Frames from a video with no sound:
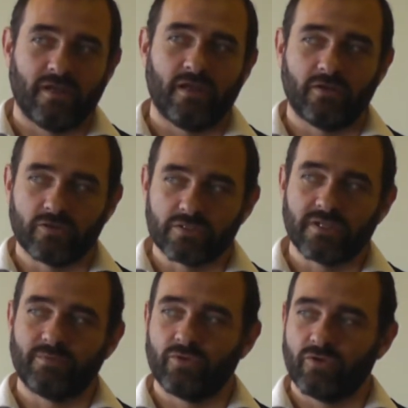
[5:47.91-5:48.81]
El
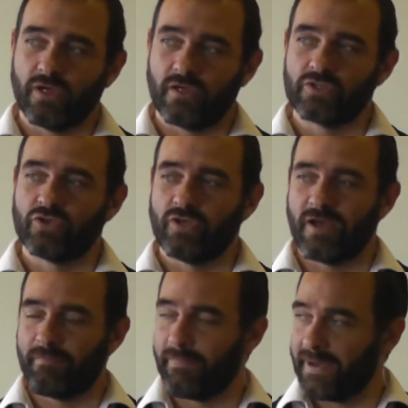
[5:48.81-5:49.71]
concepto es que soy
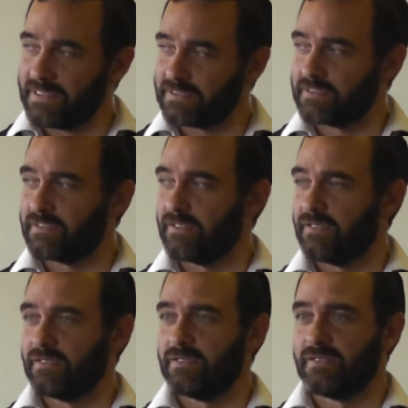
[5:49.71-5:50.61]
capaz,
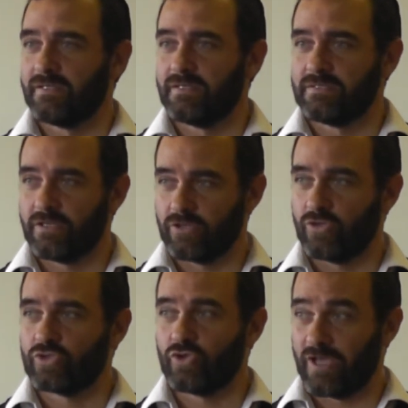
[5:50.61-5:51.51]
¿cierto?
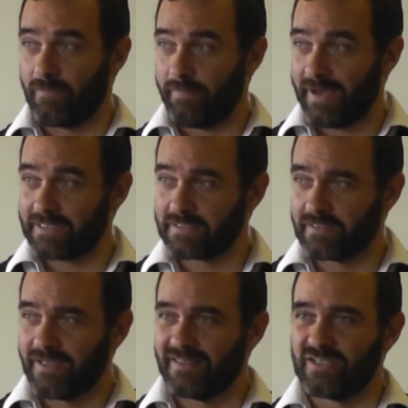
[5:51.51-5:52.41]
Soy capaz
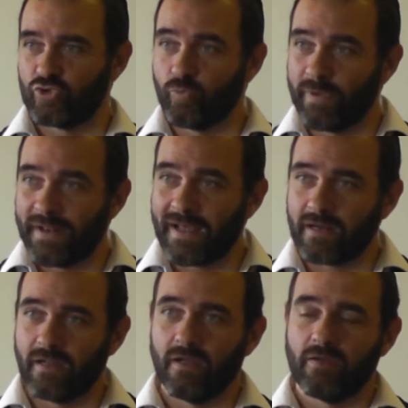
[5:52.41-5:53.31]
de superar
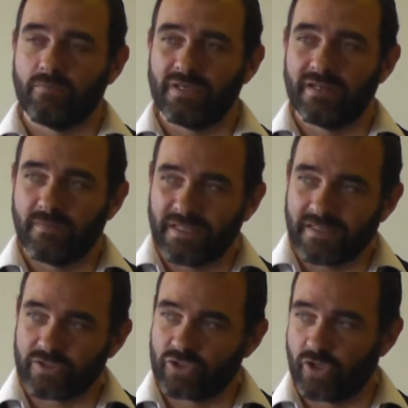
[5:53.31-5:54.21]
mis
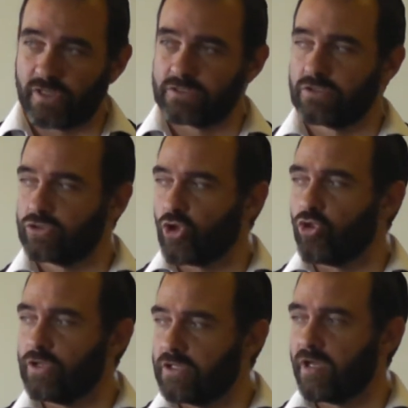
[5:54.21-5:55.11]
limitaciones.
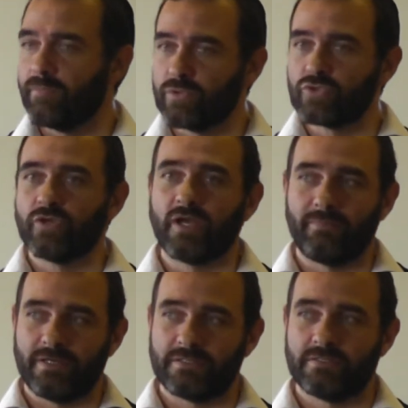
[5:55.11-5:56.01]
Todo el tiempo soy
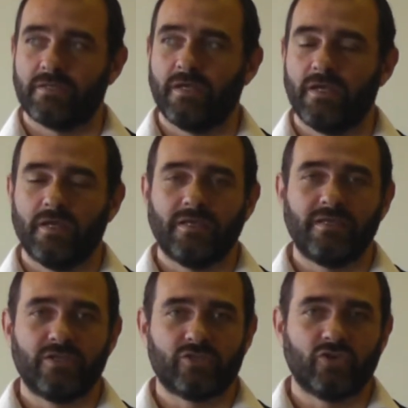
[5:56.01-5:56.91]
capaz
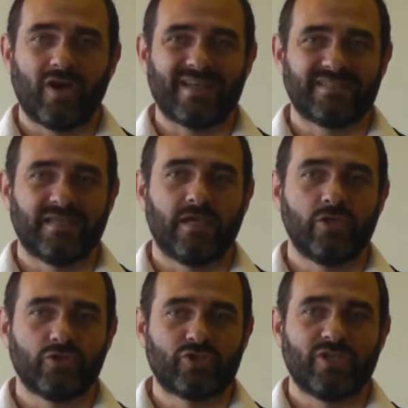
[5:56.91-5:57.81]
y eso hace que
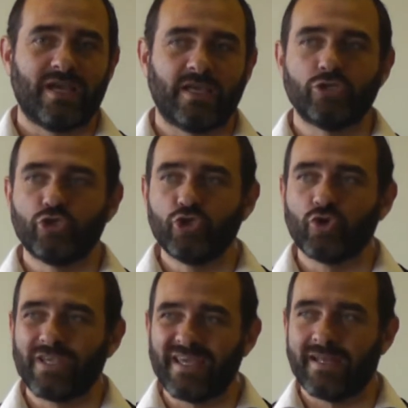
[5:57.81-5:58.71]
yo sea quien
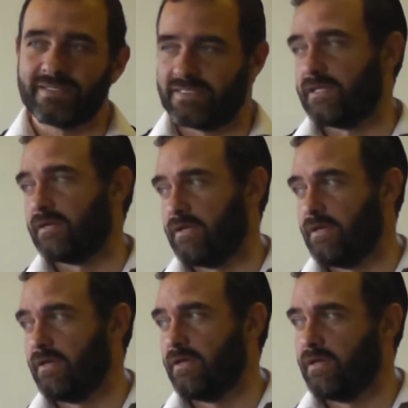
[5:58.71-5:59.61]
yo quiera ser.
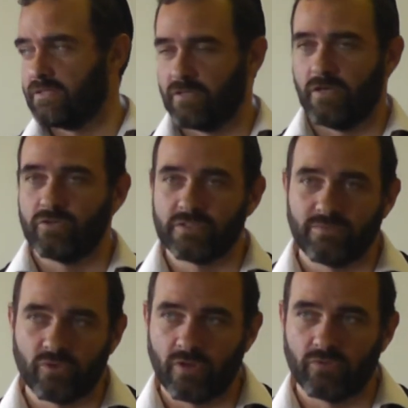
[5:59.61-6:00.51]
Ese es el
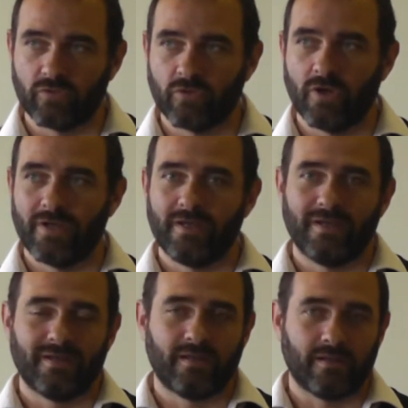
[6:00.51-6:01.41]
concepto de
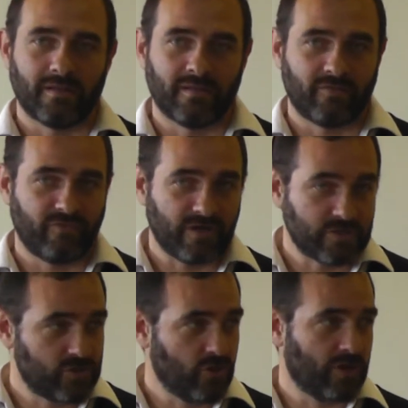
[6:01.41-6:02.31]

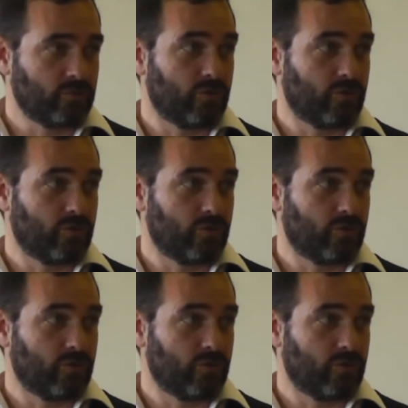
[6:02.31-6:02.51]
autodefinición,